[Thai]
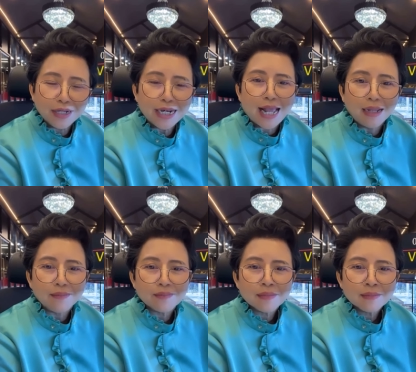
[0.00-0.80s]
เนี่ยนะ
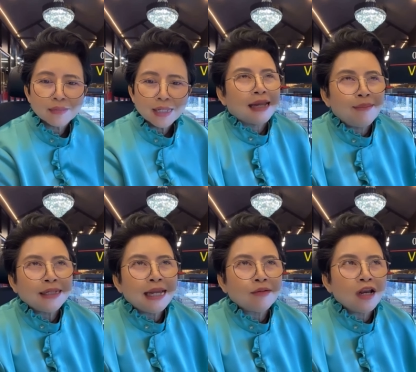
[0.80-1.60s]
แต่ไม่
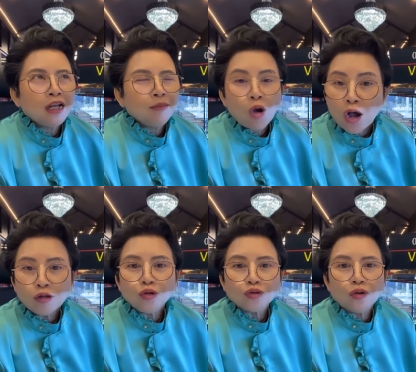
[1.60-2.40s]
ใช่ก็บอกเขา
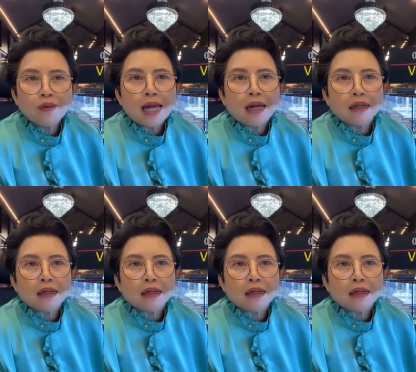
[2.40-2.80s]
ตรงๆว่า